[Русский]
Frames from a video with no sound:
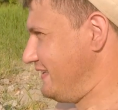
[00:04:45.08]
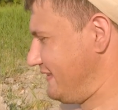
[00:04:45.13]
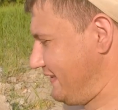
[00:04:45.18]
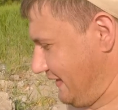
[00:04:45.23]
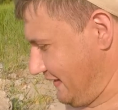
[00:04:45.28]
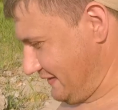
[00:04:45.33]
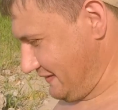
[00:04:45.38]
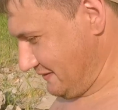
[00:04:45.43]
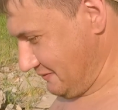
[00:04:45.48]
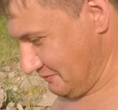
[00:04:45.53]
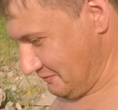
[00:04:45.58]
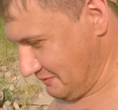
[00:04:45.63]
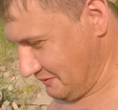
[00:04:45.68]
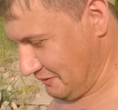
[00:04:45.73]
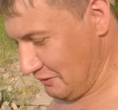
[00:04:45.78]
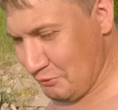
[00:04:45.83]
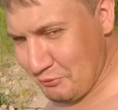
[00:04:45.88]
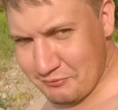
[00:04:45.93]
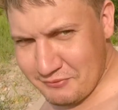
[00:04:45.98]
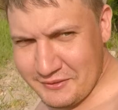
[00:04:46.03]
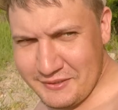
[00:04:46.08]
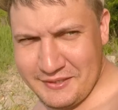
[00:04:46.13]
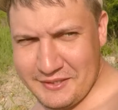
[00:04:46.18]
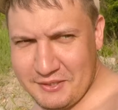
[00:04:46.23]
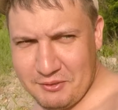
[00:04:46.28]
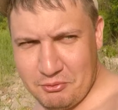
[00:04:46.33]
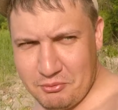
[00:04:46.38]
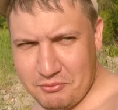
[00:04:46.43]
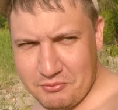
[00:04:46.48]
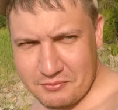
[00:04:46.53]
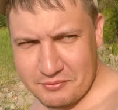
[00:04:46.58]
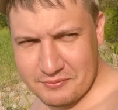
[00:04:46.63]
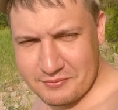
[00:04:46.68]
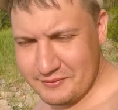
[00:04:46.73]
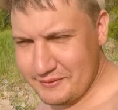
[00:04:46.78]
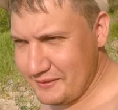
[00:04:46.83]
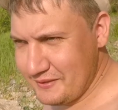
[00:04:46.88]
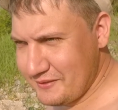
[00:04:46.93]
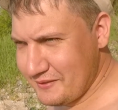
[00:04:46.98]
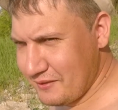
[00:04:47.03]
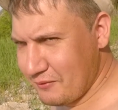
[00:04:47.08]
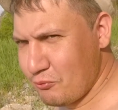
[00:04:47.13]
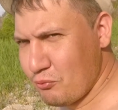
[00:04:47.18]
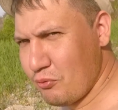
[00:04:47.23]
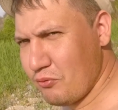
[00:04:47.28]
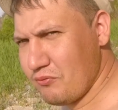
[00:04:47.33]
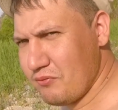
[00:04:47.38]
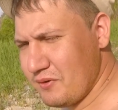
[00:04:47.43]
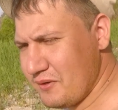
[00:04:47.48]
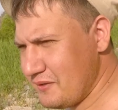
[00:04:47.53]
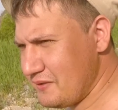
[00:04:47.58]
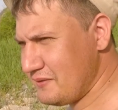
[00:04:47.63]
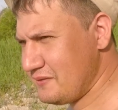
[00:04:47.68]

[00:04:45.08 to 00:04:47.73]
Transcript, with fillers: Так, ну клюва нету. Никакого.